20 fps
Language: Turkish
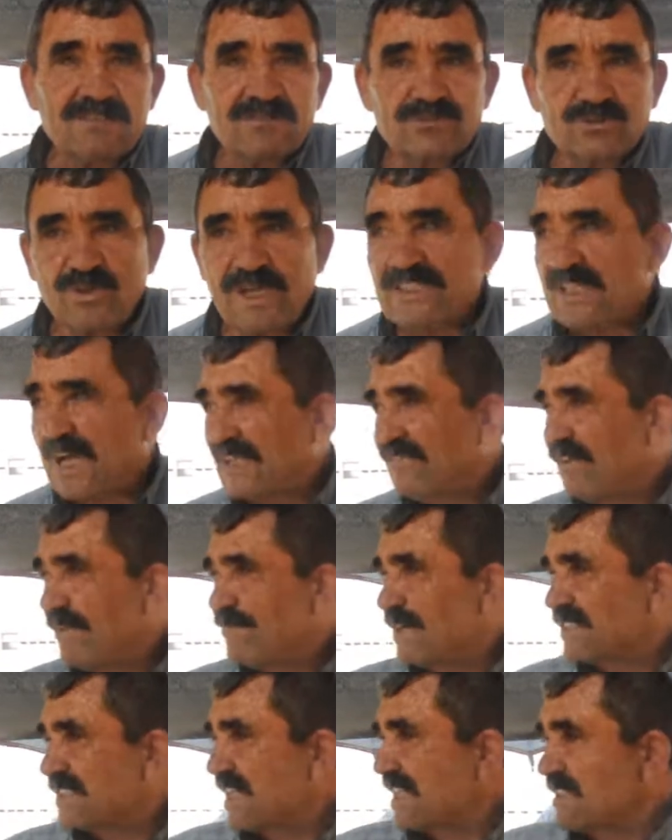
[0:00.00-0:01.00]
Şu anda
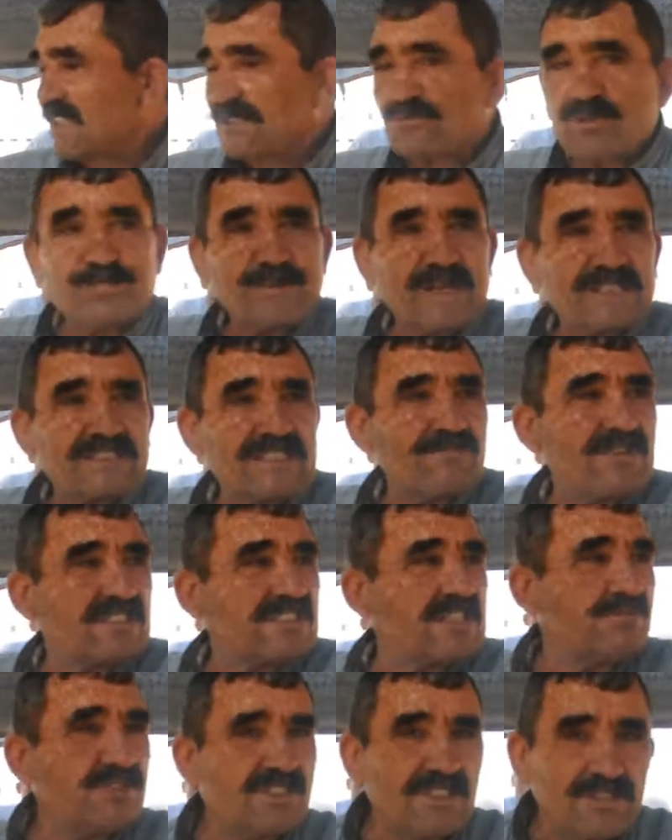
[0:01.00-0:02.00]
hayvan pazarında topraktan
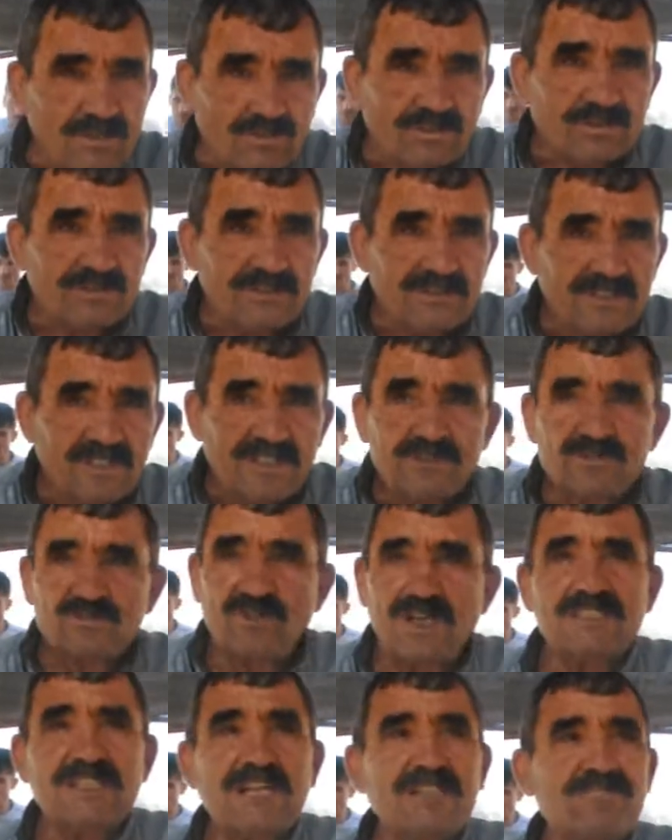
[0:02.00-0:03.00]
başka bir şey yok.
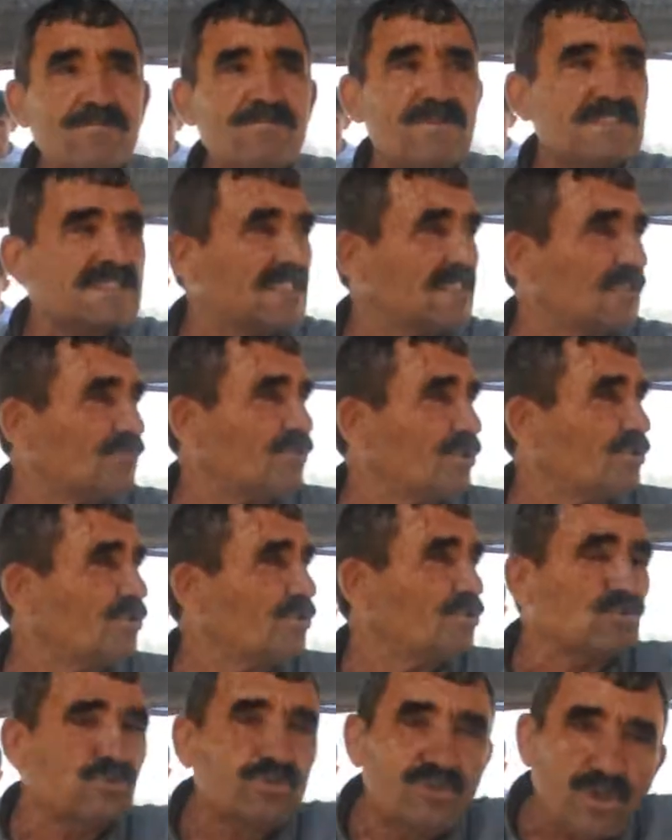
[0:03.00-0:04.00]
Şu anda hayvan pazarında doğru
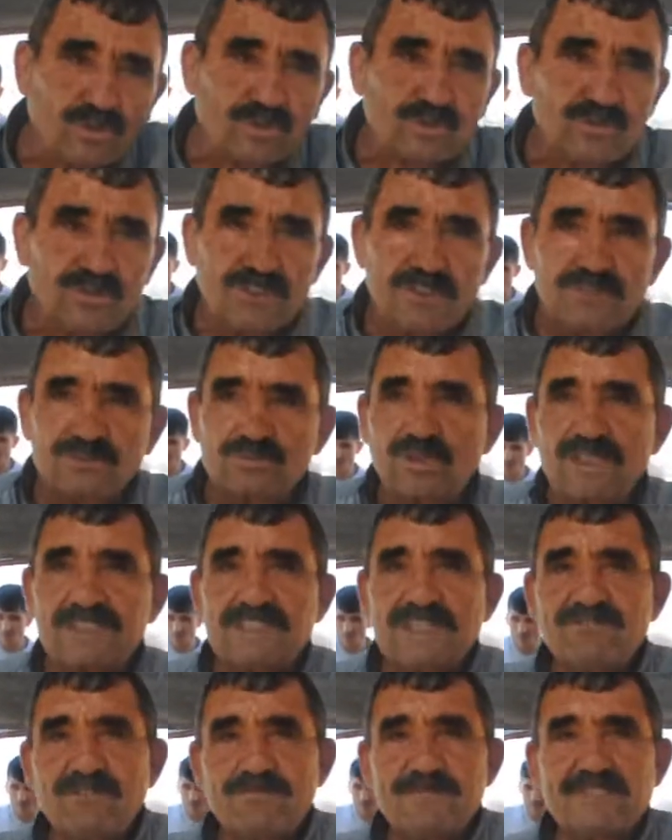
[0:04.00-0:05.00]
dürüst su yok. Şu
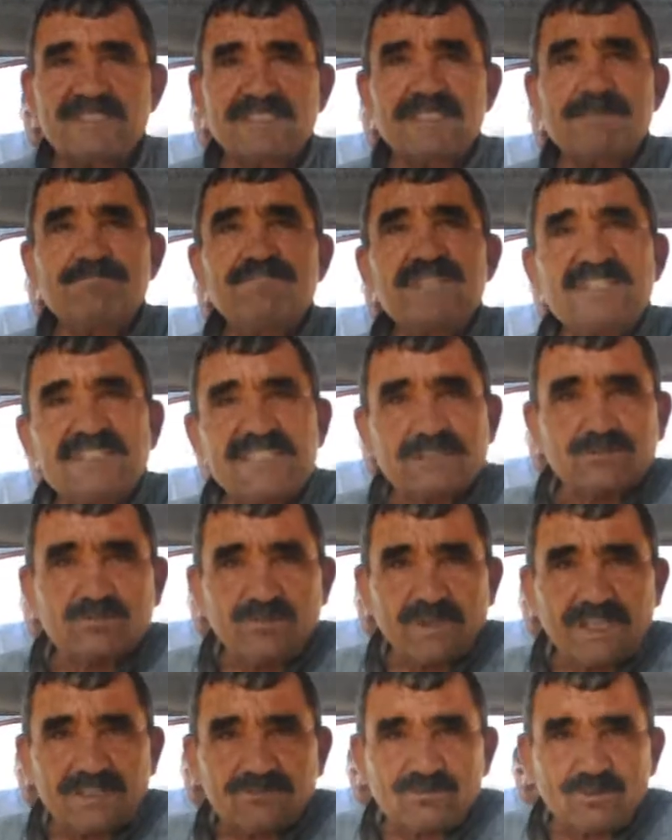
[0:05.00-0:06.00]
anda hayvan pazarında bir tek
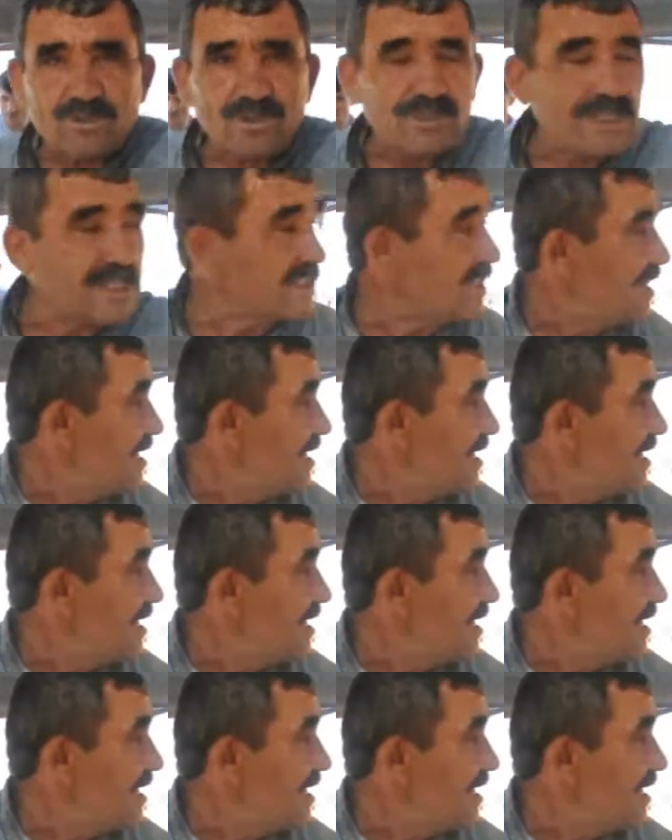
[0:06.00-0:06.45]
tuvalet koyuyorlar.